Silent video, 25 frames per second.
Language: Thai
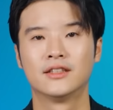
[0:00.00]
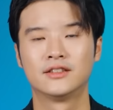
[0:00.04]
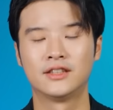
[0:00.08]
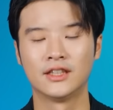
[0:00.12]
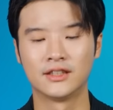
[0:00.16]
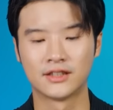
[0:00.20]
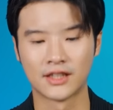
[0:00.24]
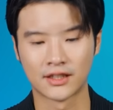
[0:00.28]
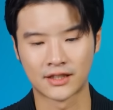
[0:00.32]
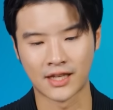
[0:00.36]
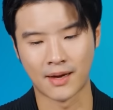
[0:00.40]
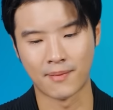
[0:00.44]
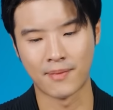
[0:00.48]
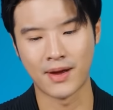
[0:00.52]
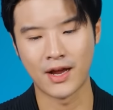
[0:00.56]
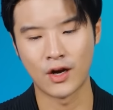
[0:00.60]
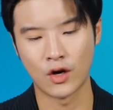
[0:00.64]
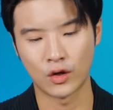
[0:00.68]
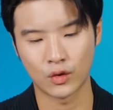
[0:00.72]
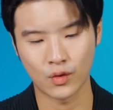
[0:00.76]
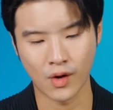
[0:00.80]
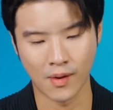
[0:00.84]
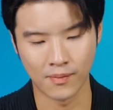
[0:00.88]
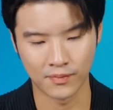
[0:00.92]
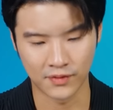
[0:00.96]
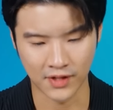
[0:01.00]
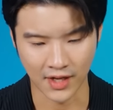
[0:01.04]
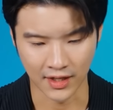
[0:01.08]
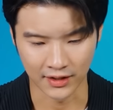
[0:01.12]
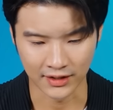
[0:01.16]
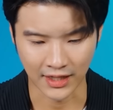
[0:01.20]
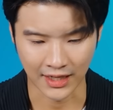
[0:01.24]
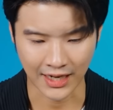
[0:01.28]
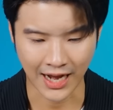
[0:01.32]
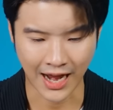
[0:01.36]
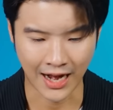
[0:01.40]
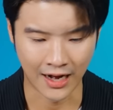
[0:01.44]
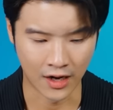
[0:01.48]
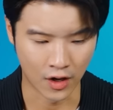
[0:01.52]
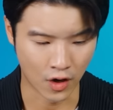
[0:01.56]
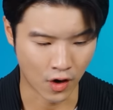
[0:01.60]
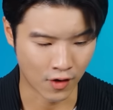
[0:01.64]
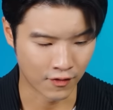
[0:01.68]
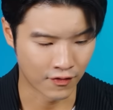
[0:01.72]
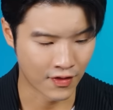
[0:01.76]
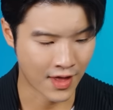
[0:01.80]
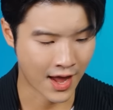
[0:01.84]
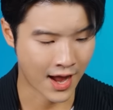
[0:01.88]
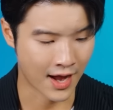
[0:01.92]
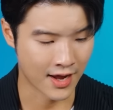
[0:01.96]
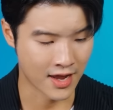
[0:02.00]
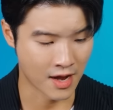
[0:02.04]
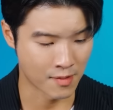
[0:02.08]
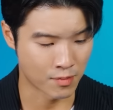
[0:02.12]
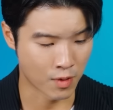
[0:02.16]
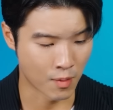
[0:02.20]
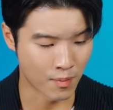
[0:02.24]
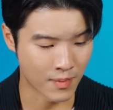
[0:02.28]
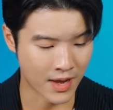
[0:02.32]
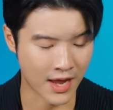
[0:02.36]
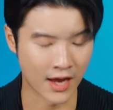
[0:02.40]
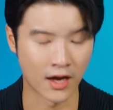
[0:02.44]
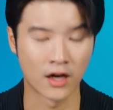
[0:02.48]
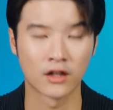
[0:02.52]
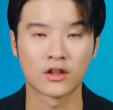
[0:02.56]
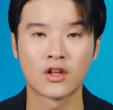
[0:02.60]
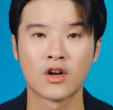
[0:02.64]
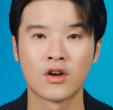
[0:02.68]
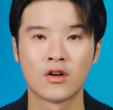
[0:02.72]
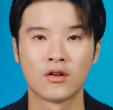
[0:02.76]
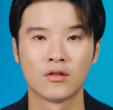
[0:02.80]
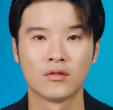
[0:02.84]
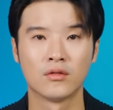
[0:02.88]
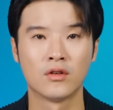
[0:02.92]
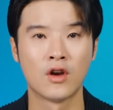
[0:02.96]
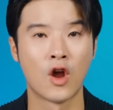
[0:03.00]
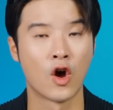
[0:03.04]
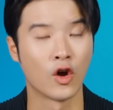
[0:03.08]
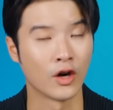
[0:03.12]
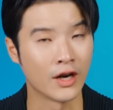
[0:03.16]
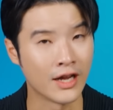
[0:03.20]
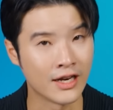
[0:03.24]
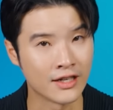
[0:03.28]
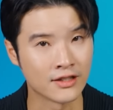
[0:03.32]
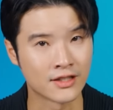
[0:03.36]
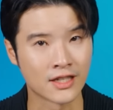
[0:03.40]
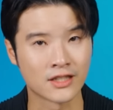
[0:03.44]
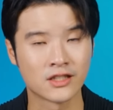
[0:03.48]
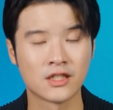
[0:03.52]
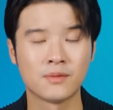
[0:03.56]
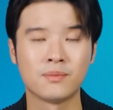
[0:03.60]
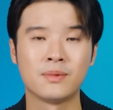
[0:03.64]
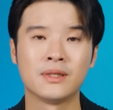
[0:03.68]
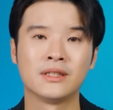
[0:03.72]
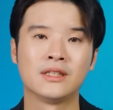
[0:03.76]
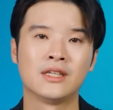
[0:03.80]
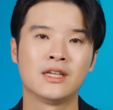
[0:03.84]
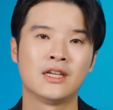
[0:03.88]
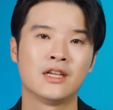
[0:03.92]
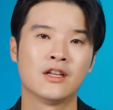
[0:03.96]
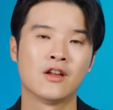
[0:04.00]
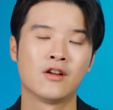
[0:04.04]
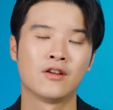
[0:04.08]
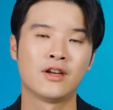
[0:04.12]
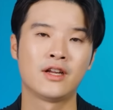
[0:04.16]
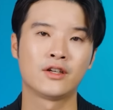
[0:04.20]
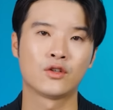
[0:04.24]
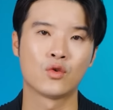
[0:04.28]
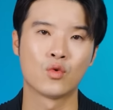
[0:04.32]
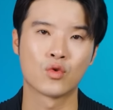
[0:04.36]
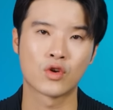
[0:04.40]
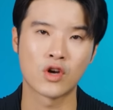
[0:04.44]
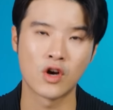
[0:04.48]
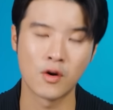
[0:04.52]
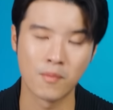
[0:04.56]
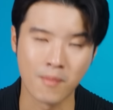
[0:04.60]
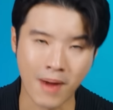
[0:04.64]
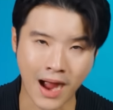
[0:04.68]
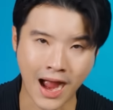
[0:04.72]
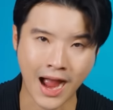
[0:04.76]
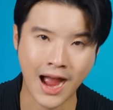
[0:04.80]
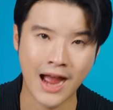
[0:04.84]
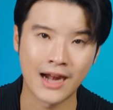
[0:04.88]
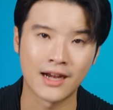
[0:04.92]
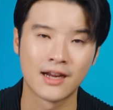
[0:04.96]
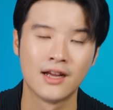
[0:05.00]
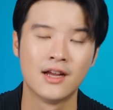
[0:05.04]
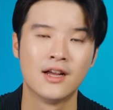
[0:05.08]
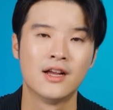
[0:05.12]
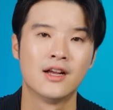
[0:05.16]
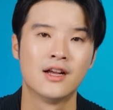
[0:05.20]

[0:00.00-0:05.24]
จึงจะทำให้ลดความเสี่ยงจากการ Layoff ได้อย่างผมเองก็ต้องลองเล่น ChatGPT ลองเล่น Google Bard